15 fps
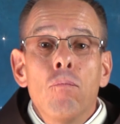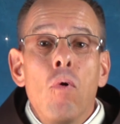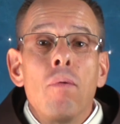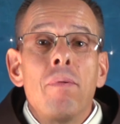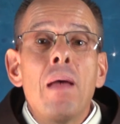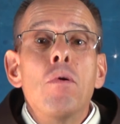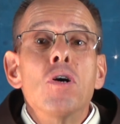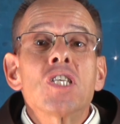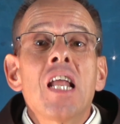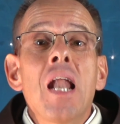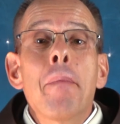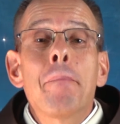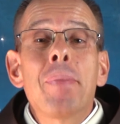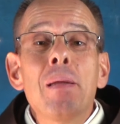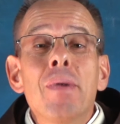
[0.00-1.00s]
Volvemos a
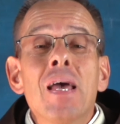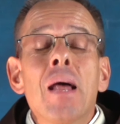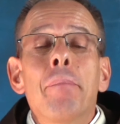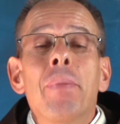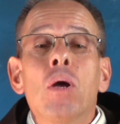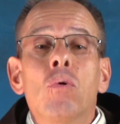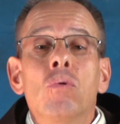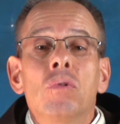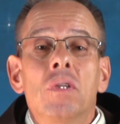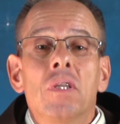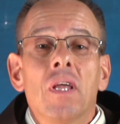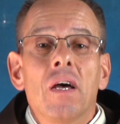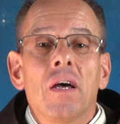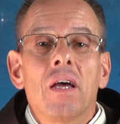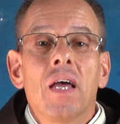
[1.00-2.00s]
la primera
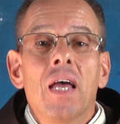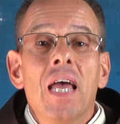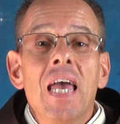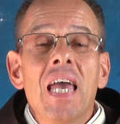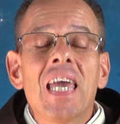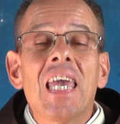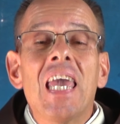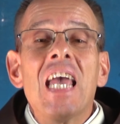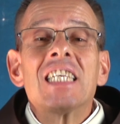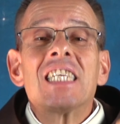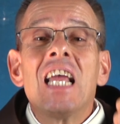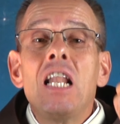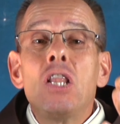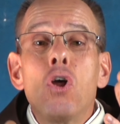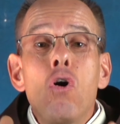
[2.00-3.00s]
pregunta. ¿Qué es
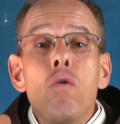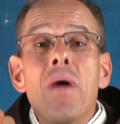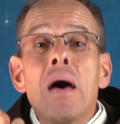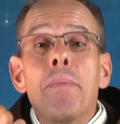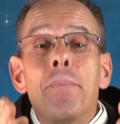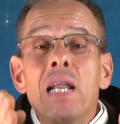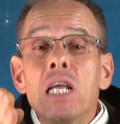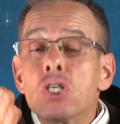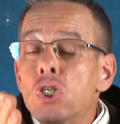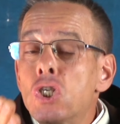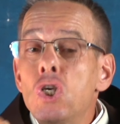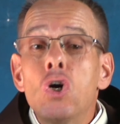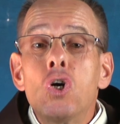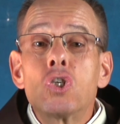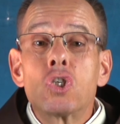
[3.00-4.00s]
el don más
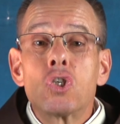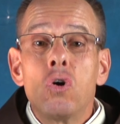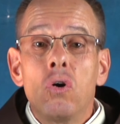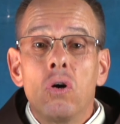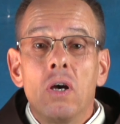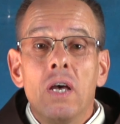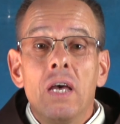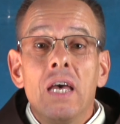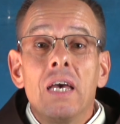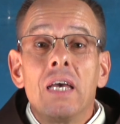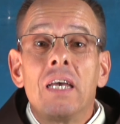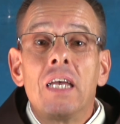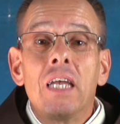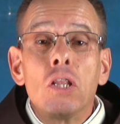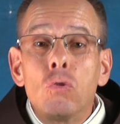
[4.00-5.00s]
precioso
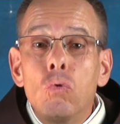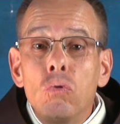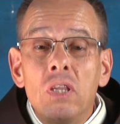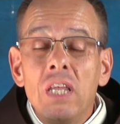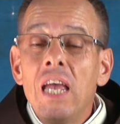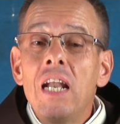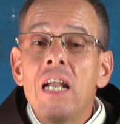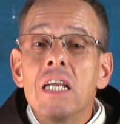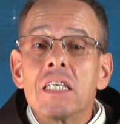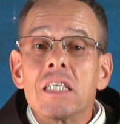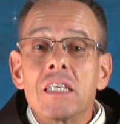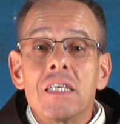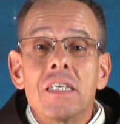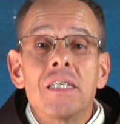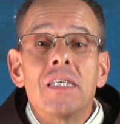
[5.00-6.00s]
que tú
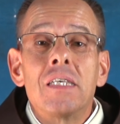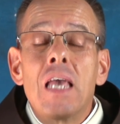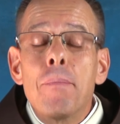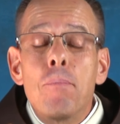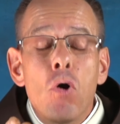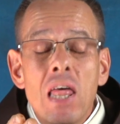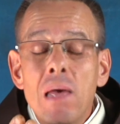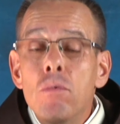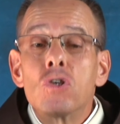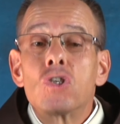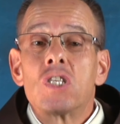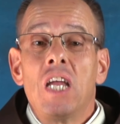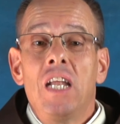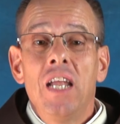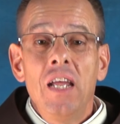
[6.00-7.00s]
tienes, que
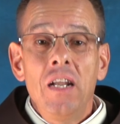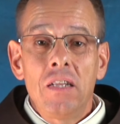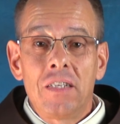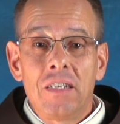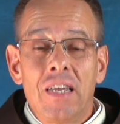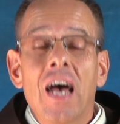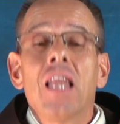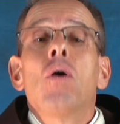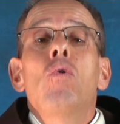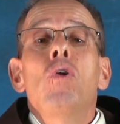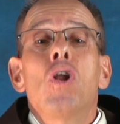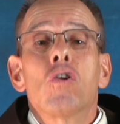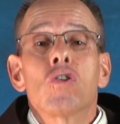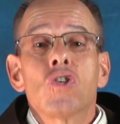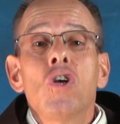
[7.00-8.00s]
podemos tener cada
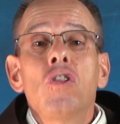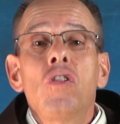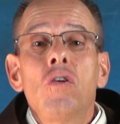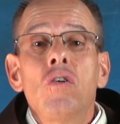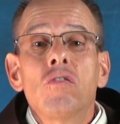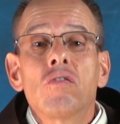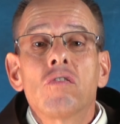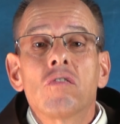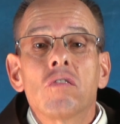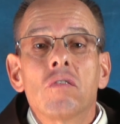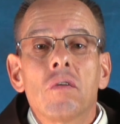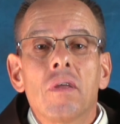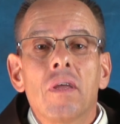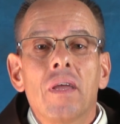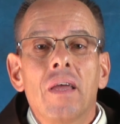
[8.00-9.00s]
uno de nosotros?
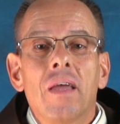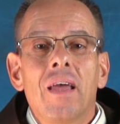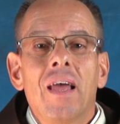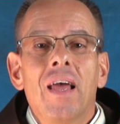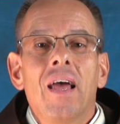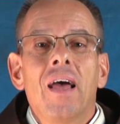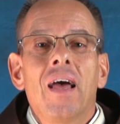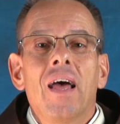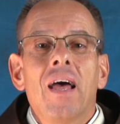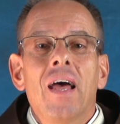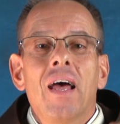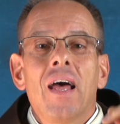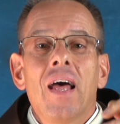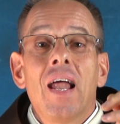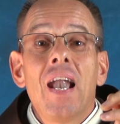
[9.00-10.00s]

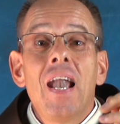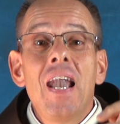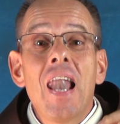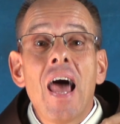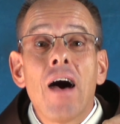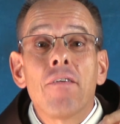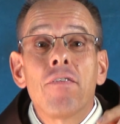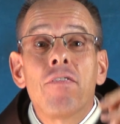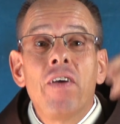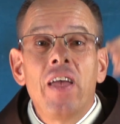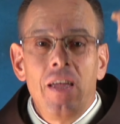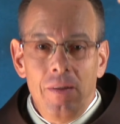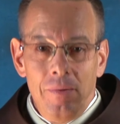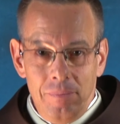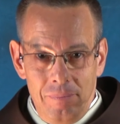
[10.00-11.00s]
La
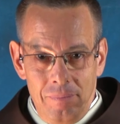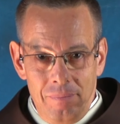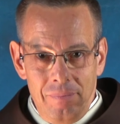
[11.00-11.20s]
fe.